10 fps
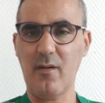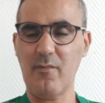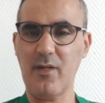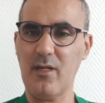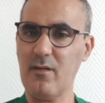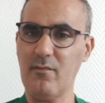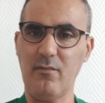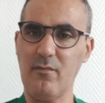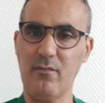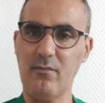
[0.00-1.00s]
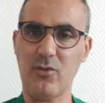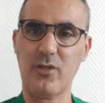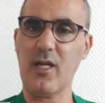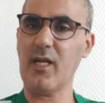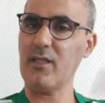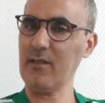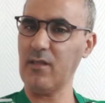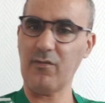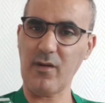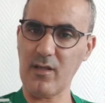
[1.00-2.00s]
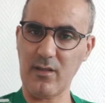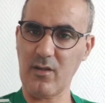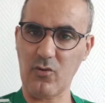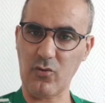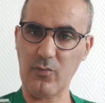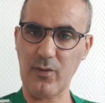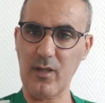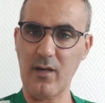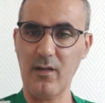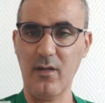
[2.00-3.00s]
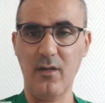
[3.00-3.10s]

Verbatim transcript: من مستحيل يديه في انديه اوروبيه